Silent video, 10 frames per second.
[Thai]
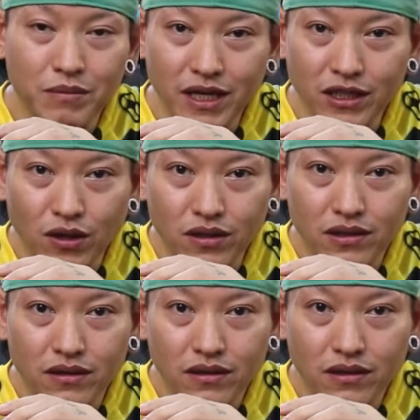เพื่อนๆต้อง
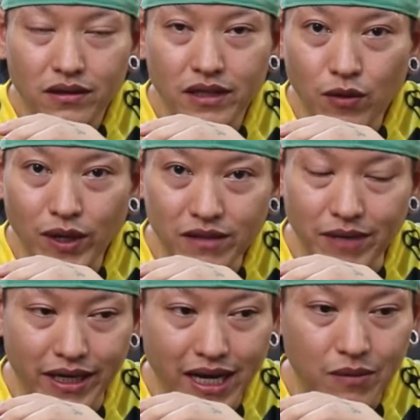นึกไว้เส
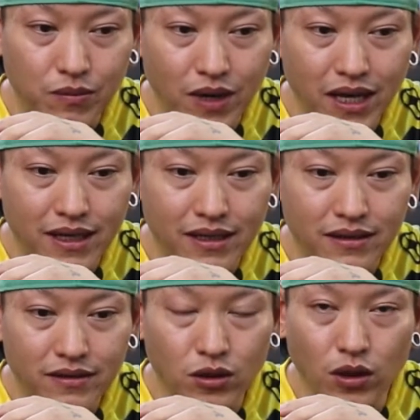มอนะครับว่า
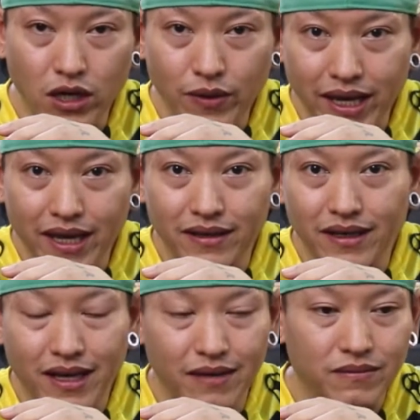ตัวเราเอง
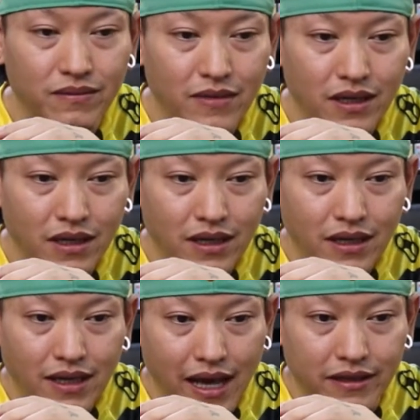นะครับ
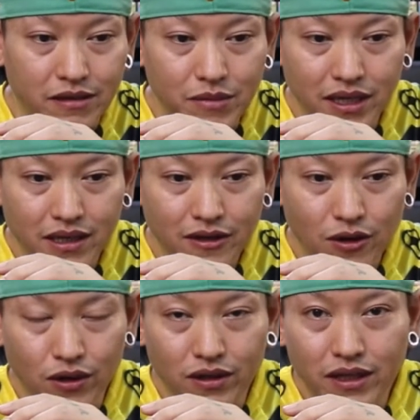อาจจะมี
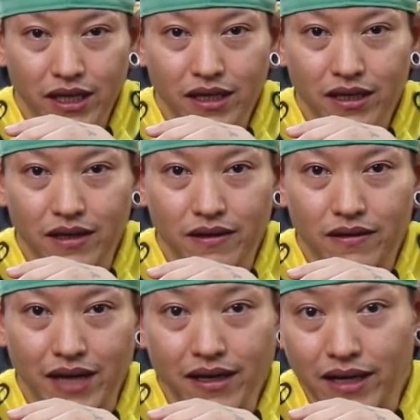คนที่
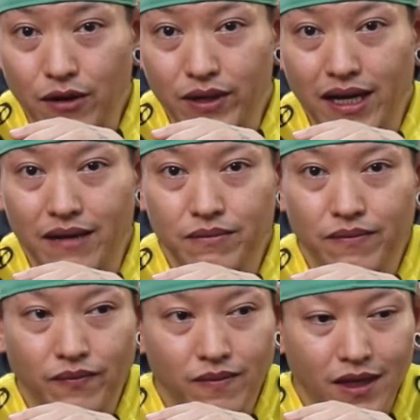รักเรานะครับ
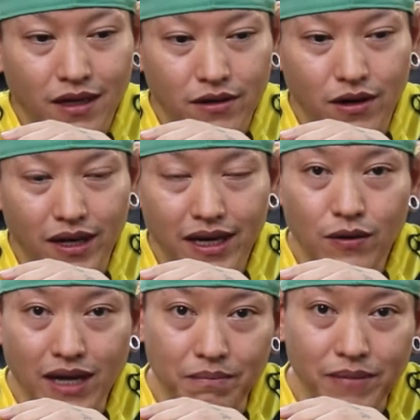รอให้เรา
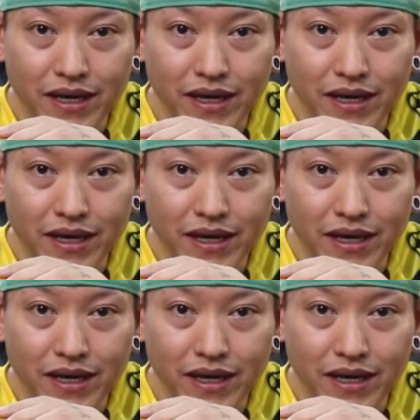กลับไป